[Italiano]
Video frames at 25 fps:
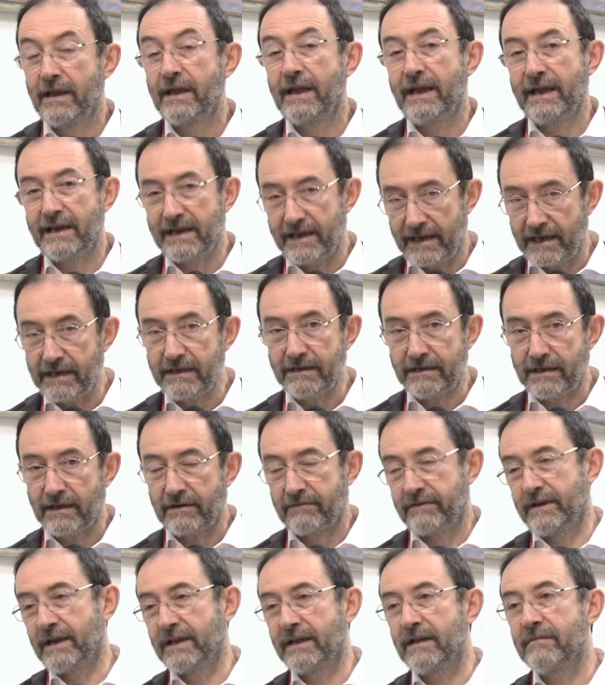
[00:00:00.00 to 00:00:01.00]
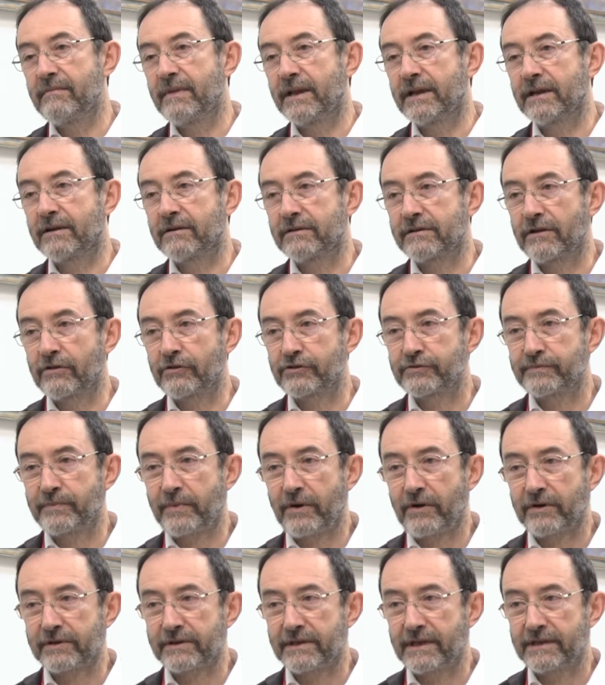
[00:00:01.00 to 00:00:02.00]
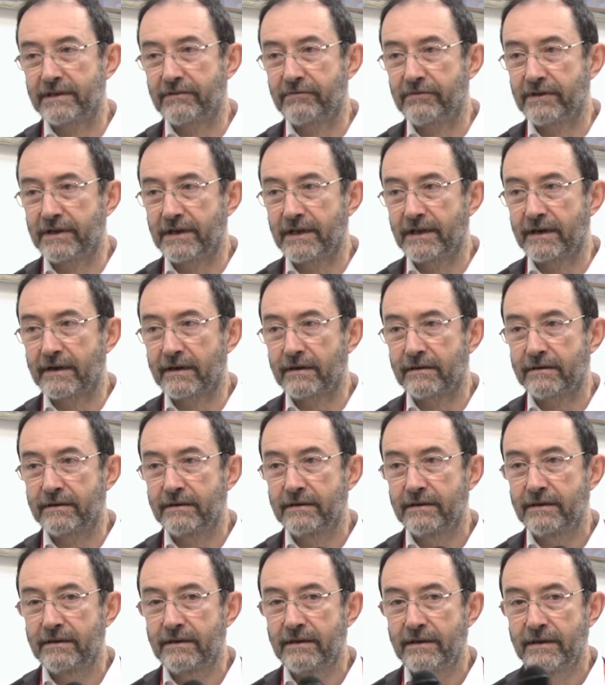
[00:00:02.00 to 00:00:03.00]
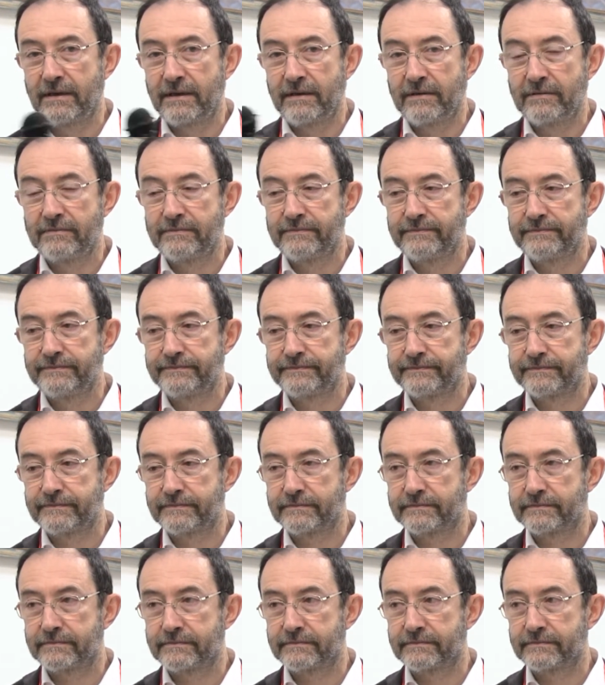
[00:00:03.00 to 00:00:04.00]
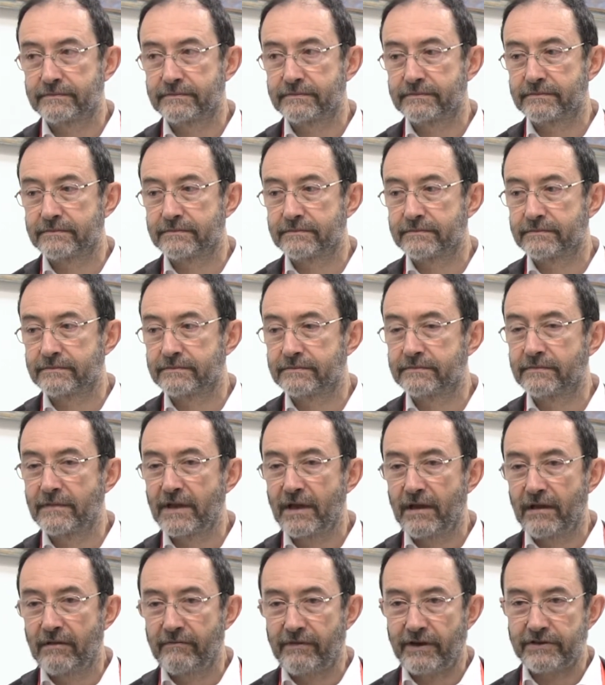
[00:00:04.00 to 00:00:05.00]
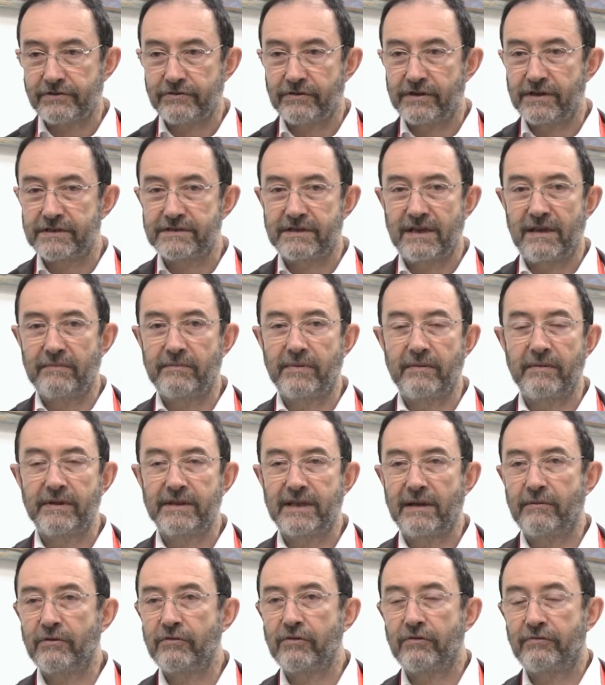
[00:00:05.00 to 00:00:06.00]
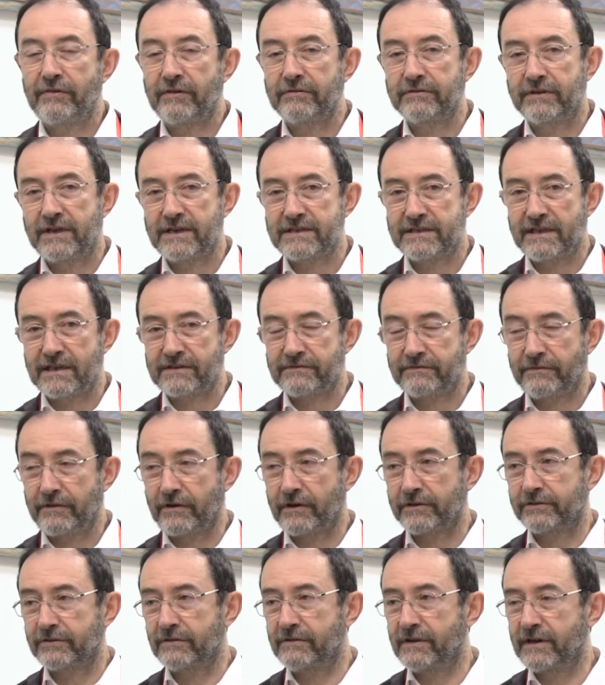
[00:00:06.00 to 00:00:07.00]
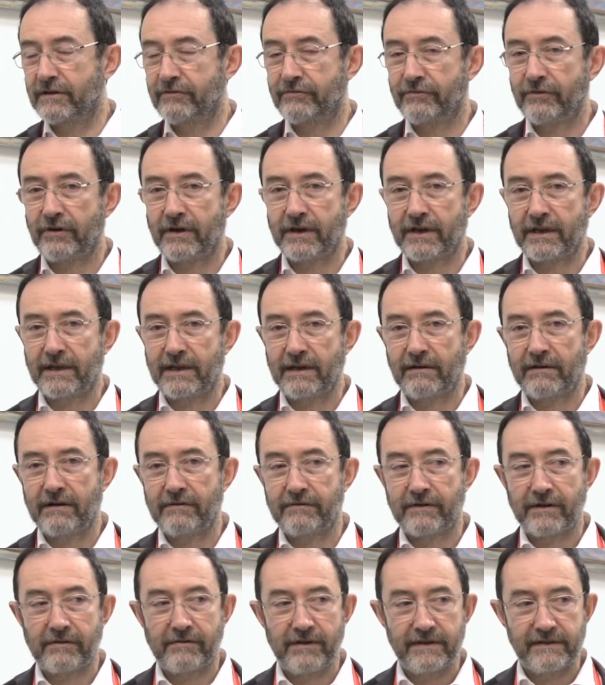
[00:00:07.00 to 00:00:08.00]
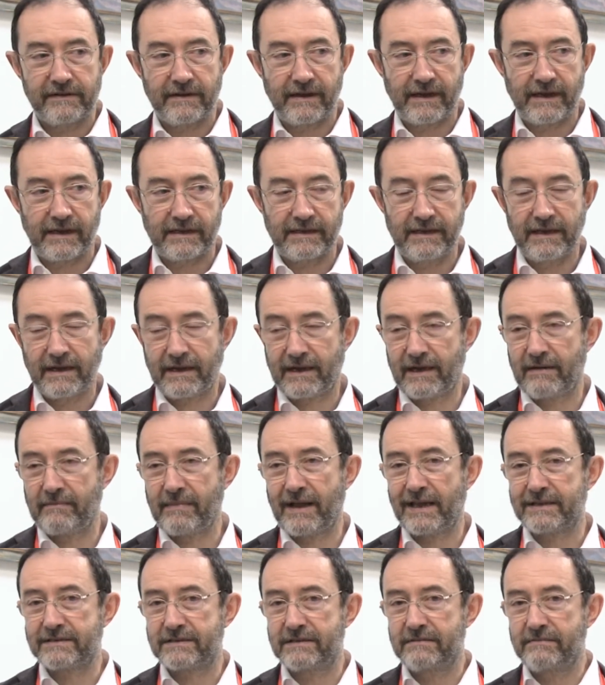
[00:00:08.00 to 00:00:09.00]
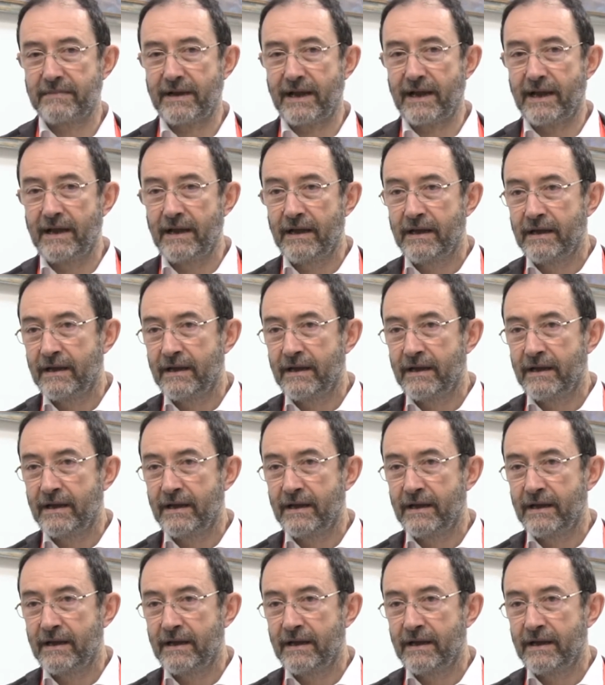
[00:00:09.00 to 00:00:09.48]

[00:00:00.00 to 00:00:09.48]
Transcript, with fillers: E lì interviene il medico dello sport a definirlo. Quindi ci faccio un esempio così capiamo. Faccio un esempio, mettiamo uno fa un test da sforzo, viene fuori che ha una frequenza cardiaca massima